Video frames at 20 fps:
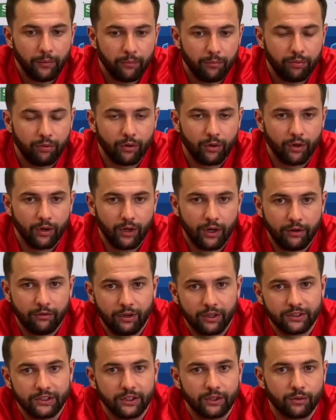pour
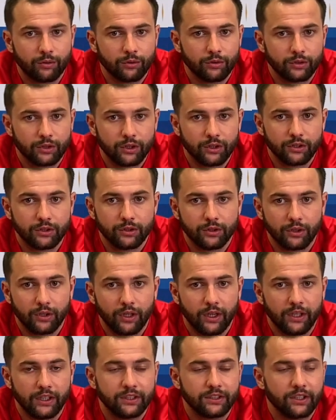avoir cette constance
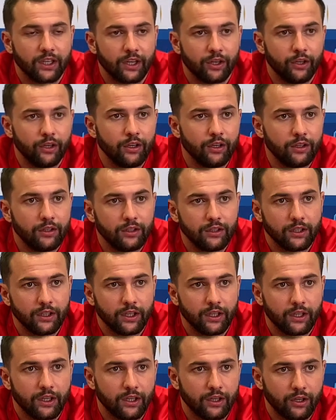à l'extérieur,
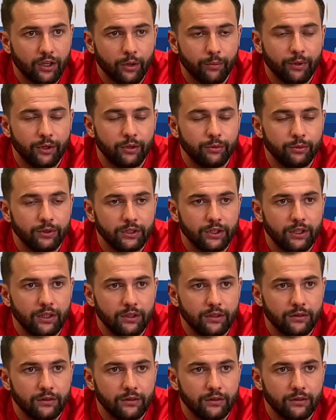comme à domicile.